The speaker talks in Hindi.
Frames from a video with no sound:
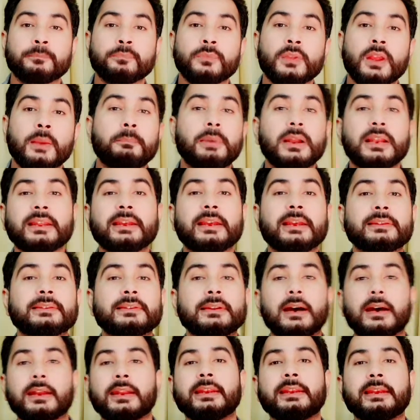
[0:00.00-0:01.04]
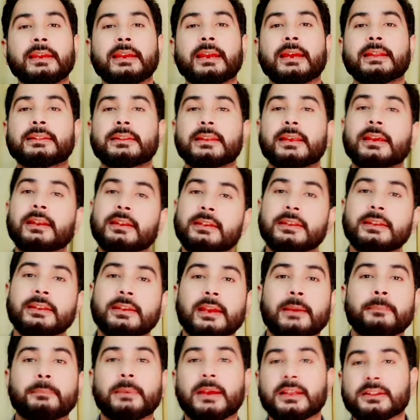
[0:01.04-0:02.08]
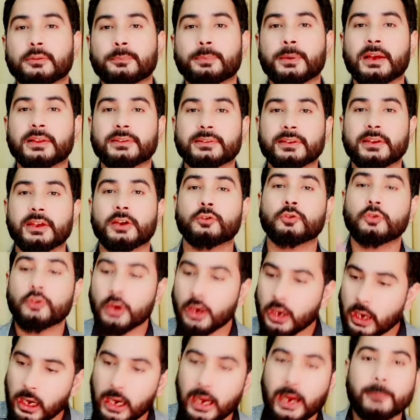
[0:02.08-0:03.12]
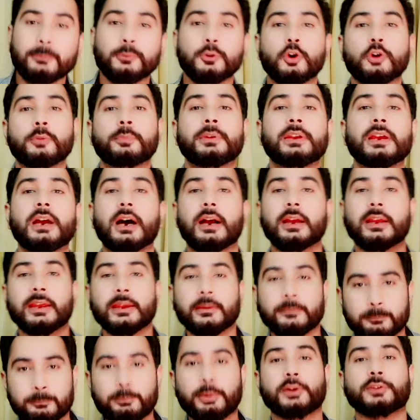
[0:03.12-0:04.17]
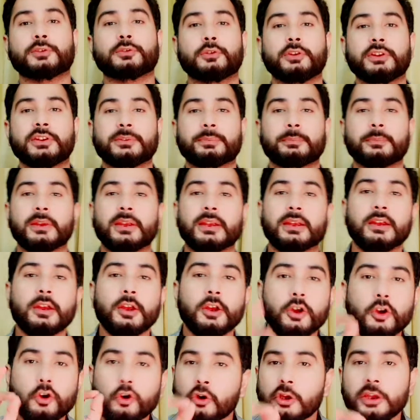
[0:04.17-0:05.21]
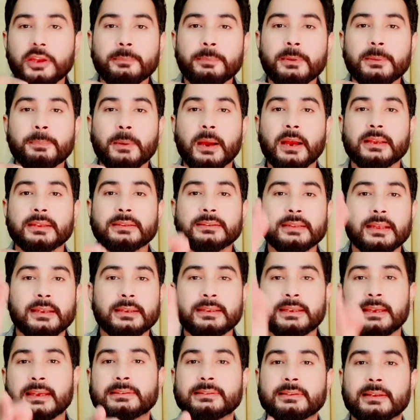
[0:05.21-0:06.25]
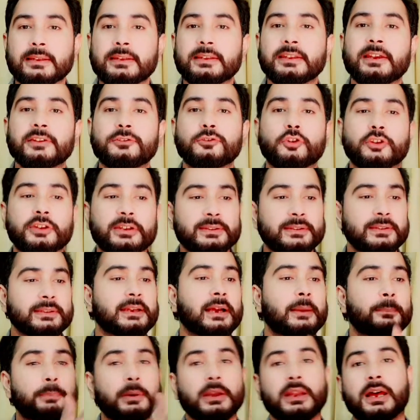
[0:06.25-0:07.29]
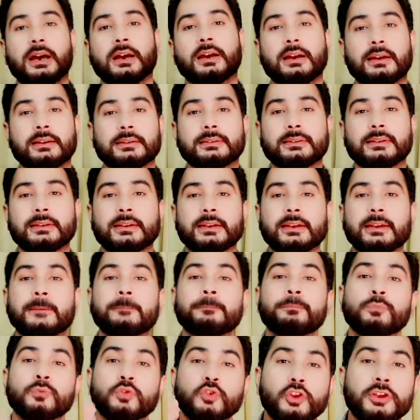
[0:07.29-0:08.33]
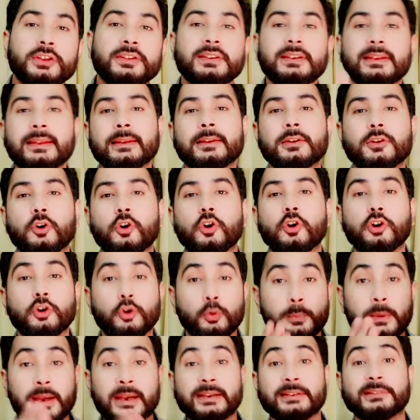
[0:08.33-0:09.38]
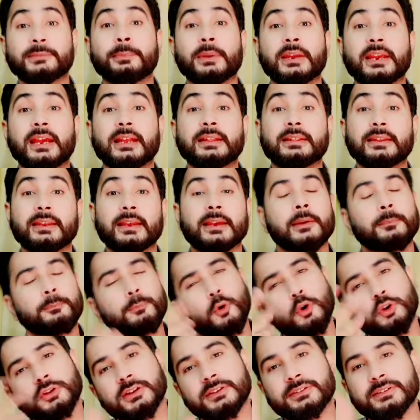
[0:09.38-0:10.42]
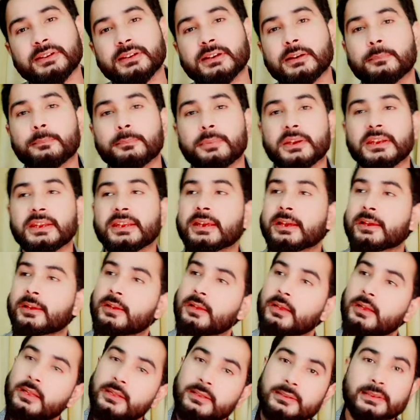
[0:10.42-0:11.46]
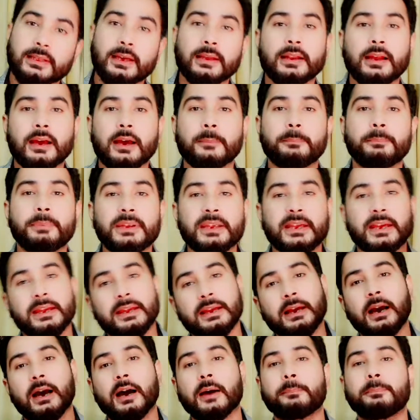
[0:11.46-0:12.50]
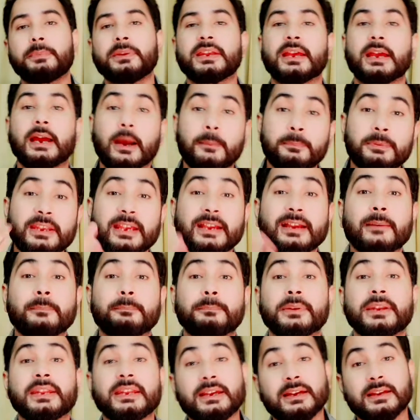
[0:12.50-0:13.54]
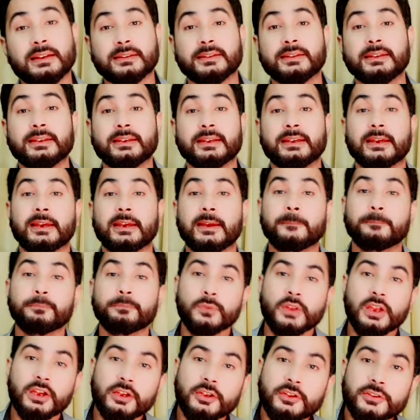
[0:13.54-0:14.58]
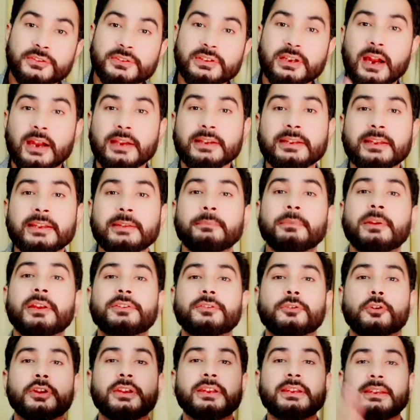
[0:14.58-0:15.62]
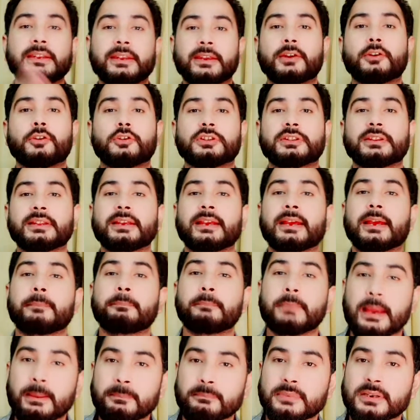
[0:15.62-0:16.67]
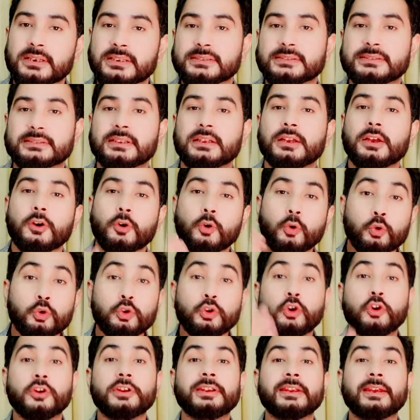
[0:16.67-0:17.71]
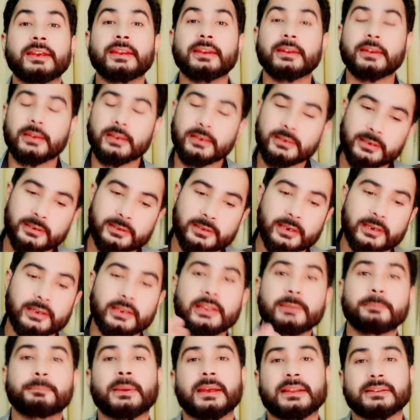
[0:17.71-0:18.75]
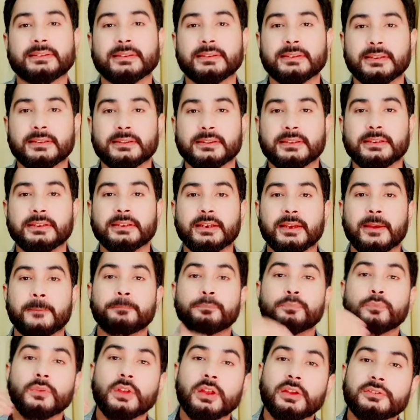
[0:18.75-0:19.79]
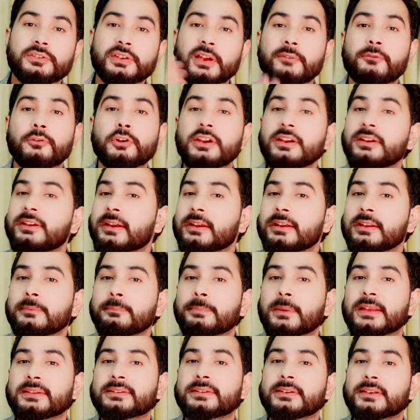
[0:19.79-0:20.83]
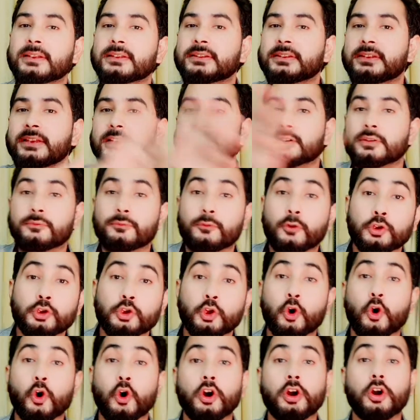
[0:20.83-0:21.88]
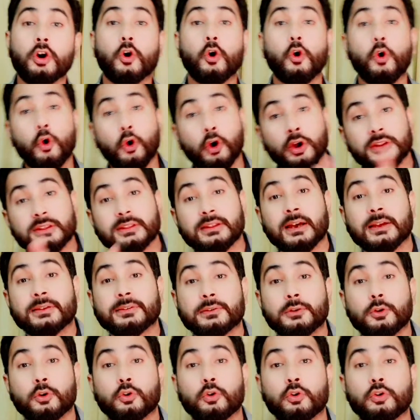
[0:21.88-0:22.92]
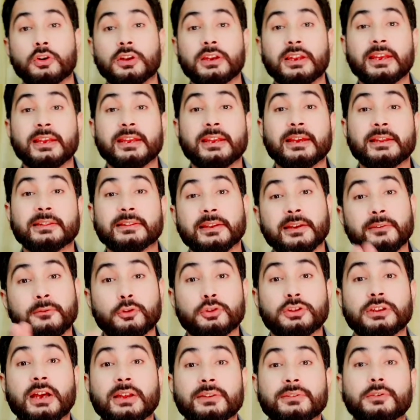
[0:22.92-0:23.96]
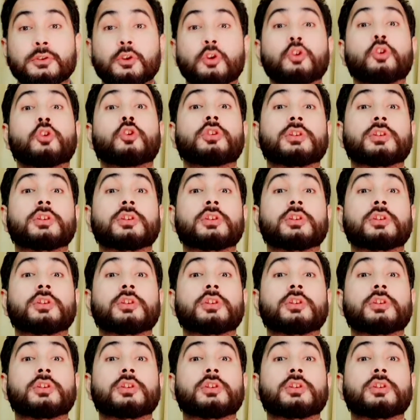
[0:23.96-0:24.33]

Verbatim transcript: बल्कि सारे ये कहते हैं कि ठीक है मैं तो फंस गया हूँ आप लोग भी आके फंसो इसमें कोई भी पाकिस्तानी ऐसा नहीं है जो किसी का भला कर सके तो इसलिए लोग कमेंट्स में कहते हैं कि बहुत अच्छी कंपनी है सर आप भी हैं आप भी हैं अब ये कंपनी करती क्या है स्टार्टिंग में जो इनके होते हैं मेंबर्स उनको ये रिटर्निंग पैसे देती है जब वो रिटर्निंग पैसे देती है तो वो लोग और दस लोगों को लेके आते हैं वो दस लोग और